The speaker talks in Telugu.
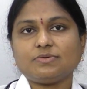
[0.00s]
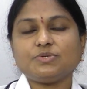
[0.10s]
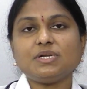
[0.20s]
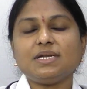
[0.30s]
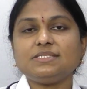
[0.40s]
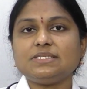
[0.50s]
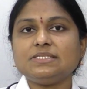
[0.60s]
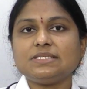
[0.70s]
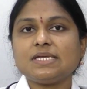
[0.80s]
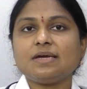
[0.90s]
సోషల్
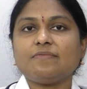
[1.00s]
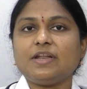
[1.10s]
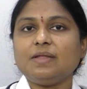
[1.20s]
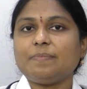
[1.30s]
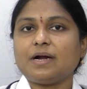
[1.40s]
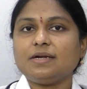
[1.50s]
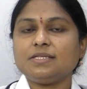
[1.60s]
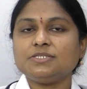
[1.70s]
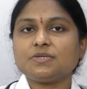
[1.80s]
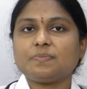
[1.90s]
డిస్టెన్సింగ్ అవన్నీ
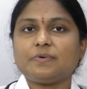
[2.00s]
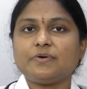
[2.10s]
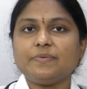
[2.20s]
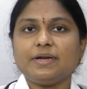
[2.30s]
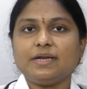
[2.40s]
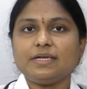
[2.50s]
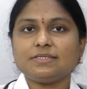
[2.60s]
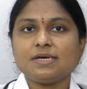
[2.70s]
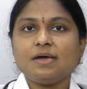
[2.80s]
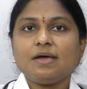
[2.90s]
పాటించకపోవడం అండ్
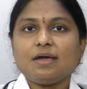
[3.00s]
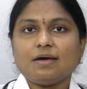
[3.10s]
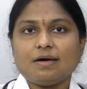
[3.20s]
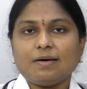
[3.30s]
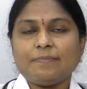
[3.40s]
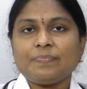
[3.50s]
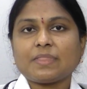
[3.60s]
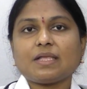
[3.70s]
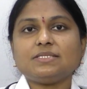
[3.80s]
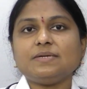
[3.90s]
నెక్స్ట్
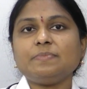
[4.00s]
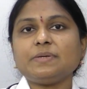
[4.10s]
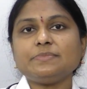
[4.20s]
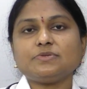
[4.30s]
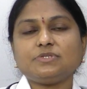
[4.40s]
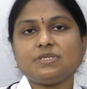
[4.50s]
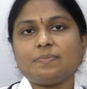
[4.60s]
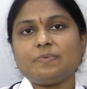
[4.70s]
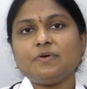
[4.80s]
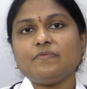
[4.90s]
సిమ్టమ్స్
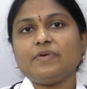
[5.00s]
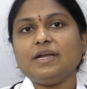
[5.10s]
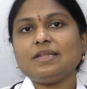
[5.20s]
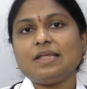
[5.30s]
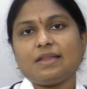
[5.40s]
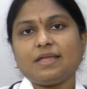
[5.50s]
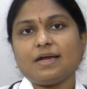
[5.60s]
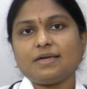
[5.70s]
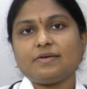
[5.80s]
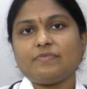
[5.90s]
వచ్చినప్పుడు వెంటనే
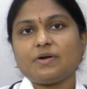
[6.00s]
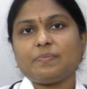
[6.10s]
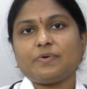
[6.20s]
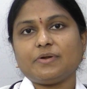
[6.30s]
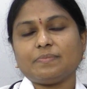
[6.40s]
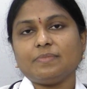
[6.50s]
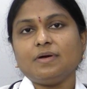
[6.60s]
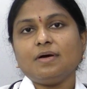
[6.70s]
రియాక్ట్ అవ్వకపోవడం